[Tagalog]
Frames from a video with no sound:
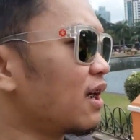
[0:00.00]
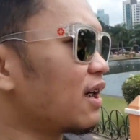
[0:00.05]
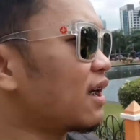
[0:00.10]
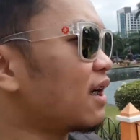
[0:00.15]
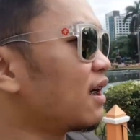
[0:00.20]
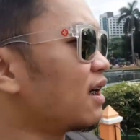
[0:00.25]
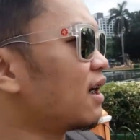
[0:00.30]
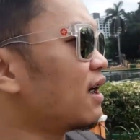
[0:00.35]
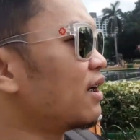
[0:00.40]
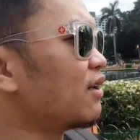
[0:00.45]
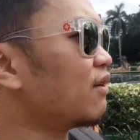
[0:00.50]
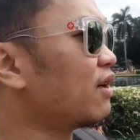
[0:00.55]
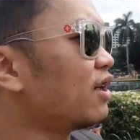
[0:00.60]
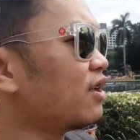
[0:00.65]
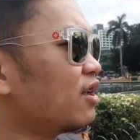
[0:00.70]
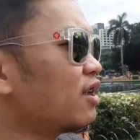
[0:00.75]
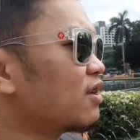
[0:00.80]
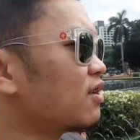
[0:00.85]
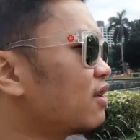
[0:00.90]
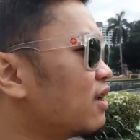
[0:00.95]
lang ng ano
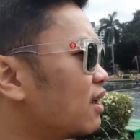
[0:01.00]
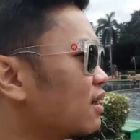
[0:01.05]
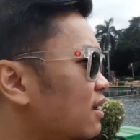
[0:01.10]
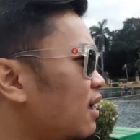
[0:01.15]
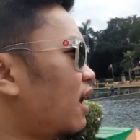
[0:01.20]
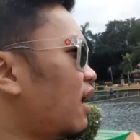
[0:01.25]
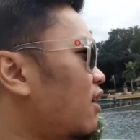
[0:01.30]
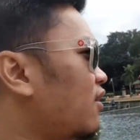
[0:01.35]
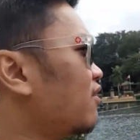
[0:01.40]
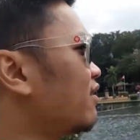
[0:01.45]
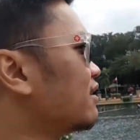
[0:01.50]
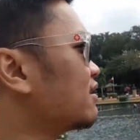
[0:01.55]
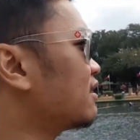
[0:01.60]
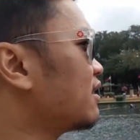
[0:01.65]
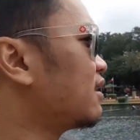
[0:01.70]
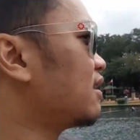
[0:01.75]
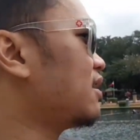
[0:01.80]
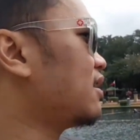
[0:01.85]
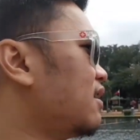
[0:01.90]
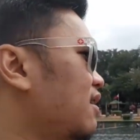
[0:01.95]
ngayon dito ng tao
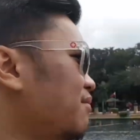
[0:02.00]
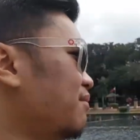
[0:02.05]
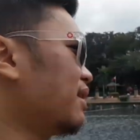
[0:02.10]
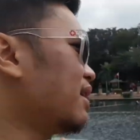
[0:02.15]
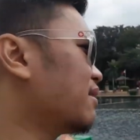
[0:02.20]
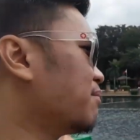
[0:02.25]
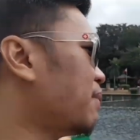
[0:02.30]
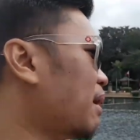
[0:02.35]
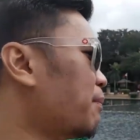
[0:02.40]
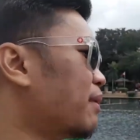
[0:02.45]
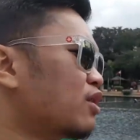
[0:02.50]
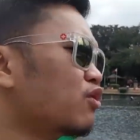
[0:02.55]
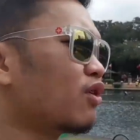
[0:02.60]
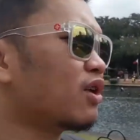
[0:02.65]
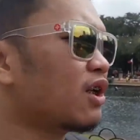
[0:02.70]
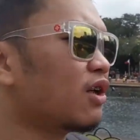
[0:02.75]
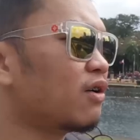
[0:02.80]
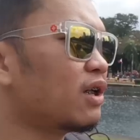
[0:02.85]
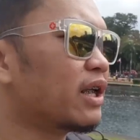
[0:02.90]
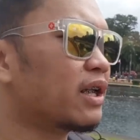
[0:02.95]
kasi
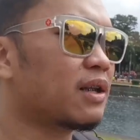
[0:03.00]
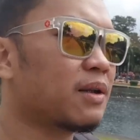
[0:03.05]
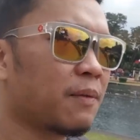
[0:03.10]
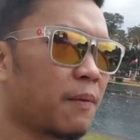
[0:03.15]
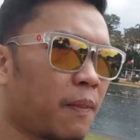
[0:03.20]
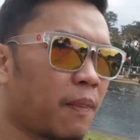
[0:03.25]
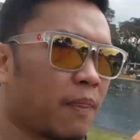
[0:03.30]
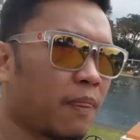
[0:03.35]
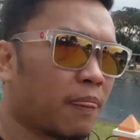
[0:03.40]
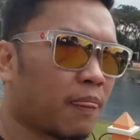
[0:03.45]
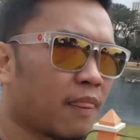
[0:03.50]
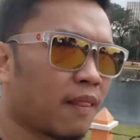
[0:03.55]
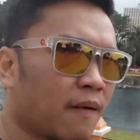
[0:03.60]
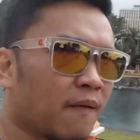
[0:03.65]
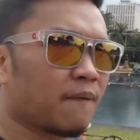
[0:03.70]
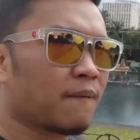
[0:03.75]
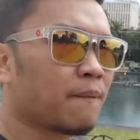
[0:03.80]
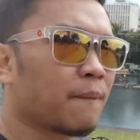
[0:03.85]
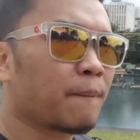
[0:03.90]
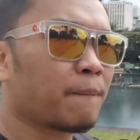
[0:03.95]
magpapasukan na ulit.
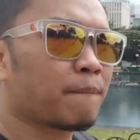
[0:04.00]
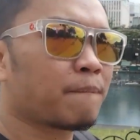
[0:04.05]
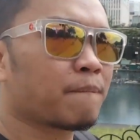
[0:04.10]
Mga